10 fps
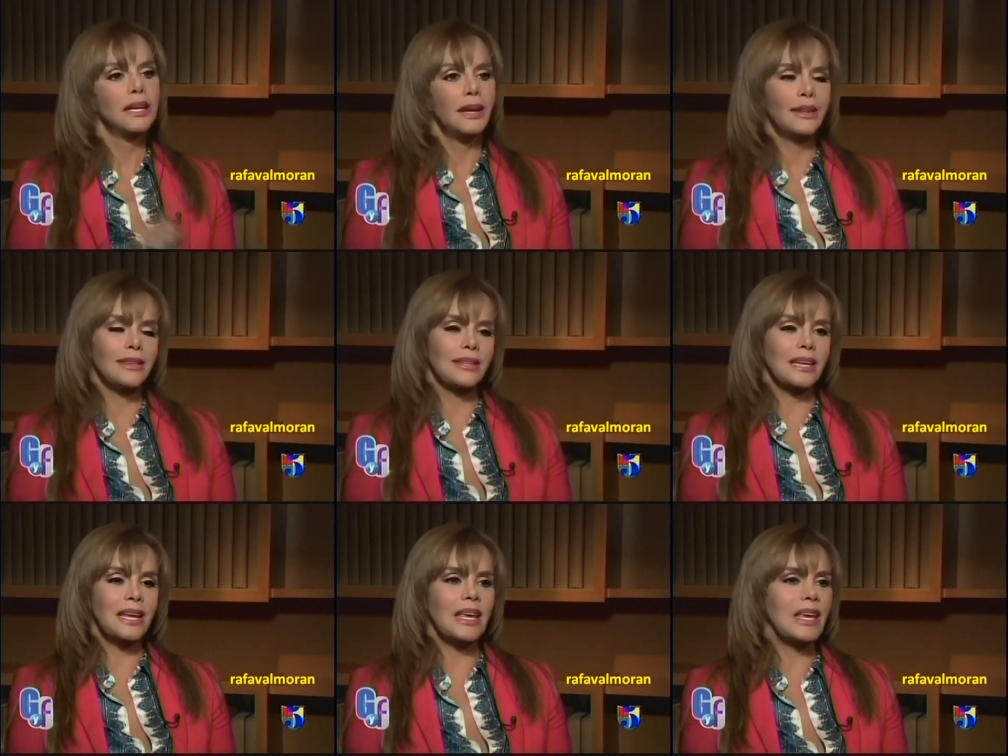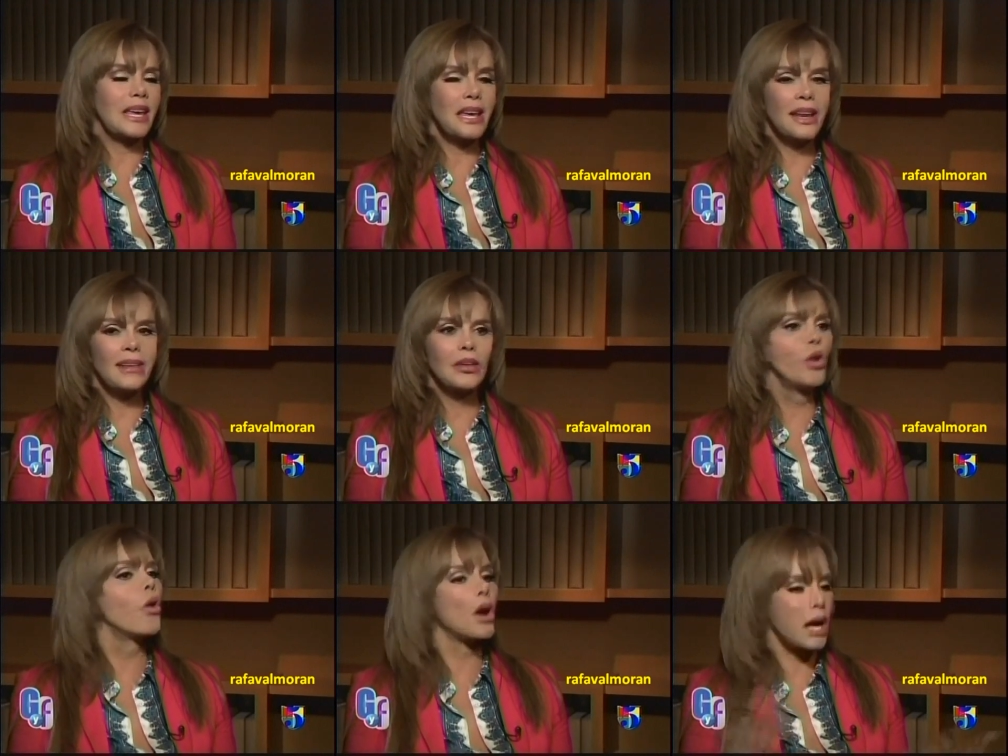este, eres
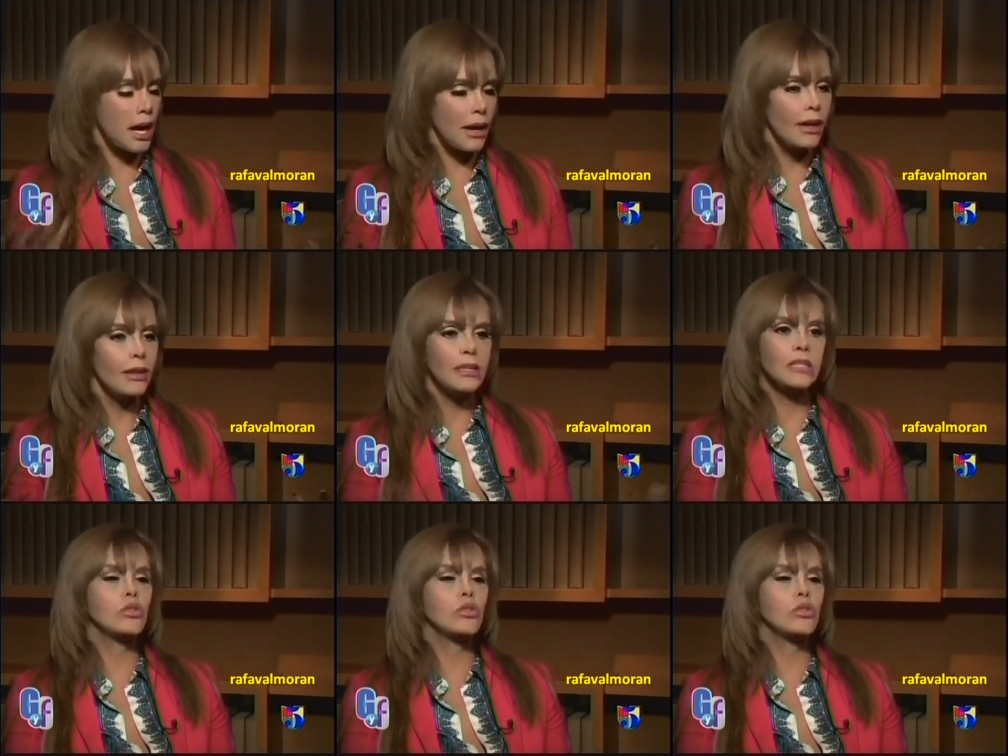loca, dices